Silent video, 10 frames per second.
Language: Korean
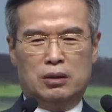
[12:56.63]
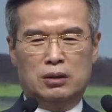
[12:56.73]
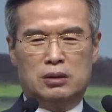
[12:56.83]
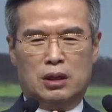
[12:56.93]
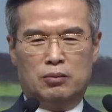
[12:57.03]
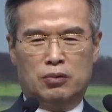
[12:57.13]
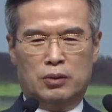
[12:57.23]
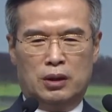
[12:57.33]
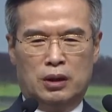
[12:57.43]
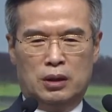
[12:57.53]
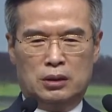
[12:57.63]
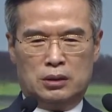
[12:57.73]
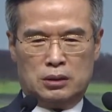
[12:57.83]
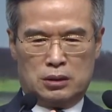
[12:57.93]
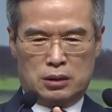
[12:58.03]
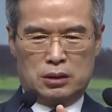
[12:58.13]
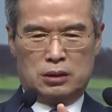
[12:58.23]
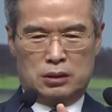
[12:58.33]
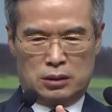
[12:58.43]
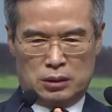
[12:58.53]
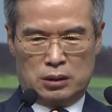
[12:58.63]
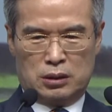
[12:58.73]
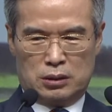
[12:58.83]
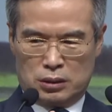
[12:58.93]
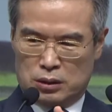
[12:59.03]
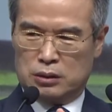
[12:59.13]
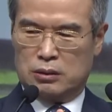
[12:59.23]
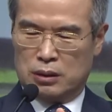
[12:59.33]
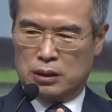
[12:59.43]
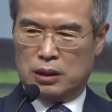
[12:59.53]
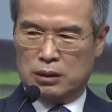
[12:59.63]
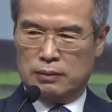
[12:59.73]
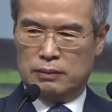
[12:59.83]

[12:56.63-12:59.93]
느슨한 부분이 찌그득 찌그득 찌그득 소리가 나는 거예요.